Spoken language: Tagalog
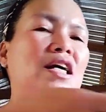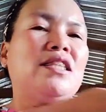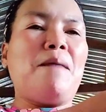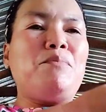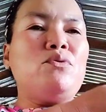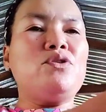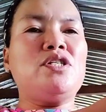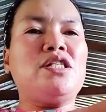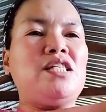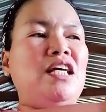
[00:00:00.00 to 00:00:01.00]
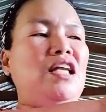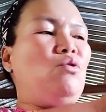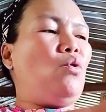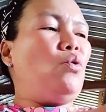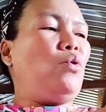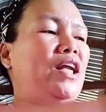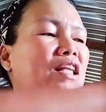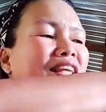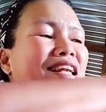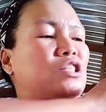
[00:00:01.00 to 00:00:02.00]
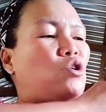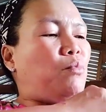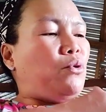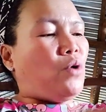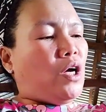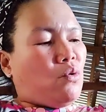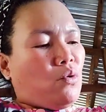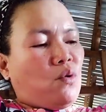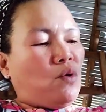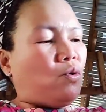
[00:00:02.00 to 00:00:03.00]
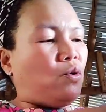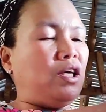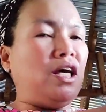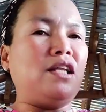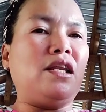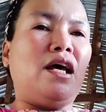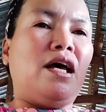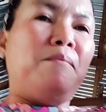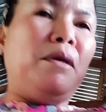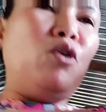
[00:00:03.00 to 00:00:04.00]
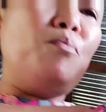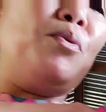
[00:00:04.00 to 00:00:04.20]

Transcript: Tapos, inano ko, in, tinas ko po yung ano ko. Yan. Meron pong